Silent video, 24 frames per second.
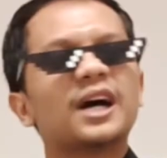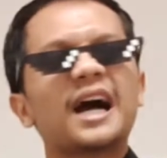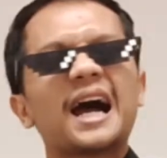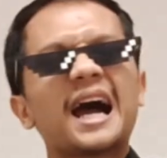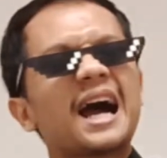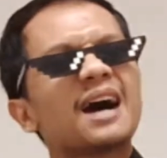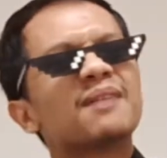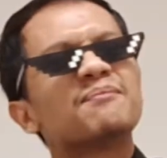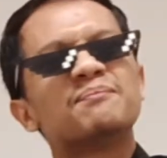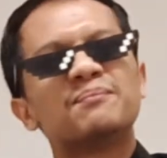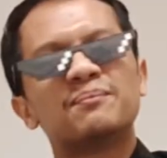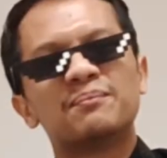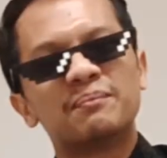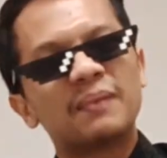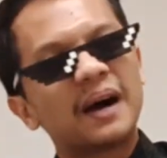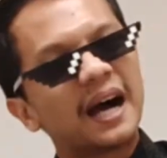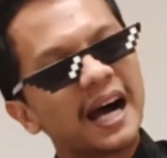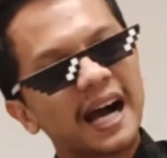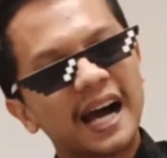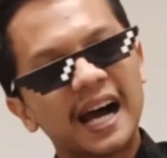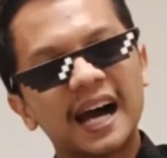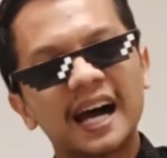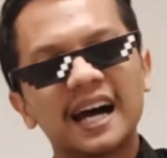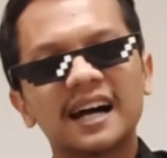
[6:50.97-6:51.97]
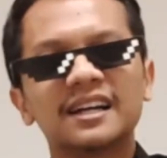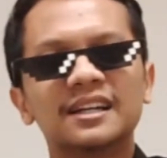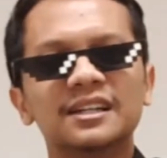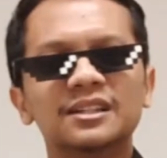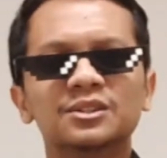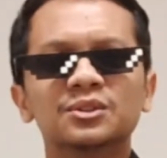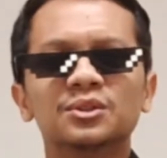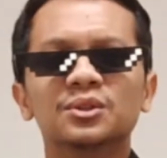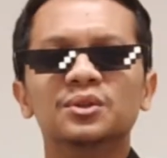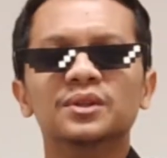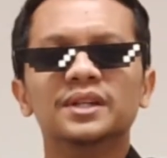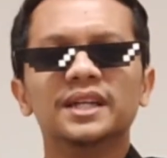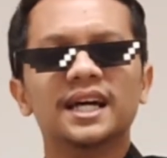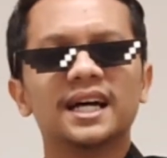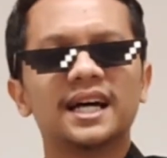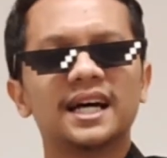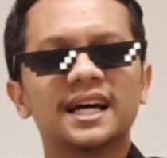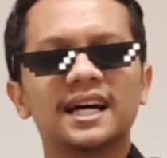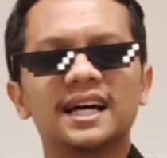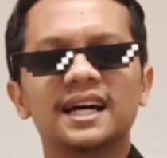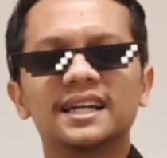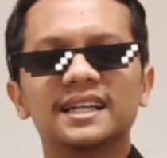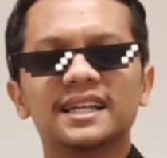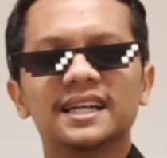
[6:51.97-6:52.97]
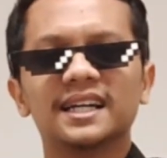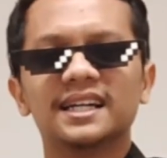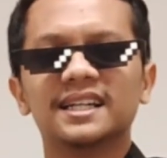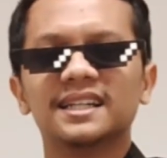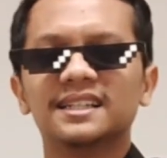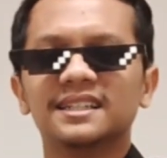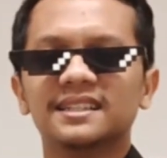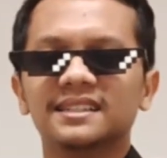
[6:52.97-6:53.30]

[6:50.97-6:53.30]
apa gitu loh ya ya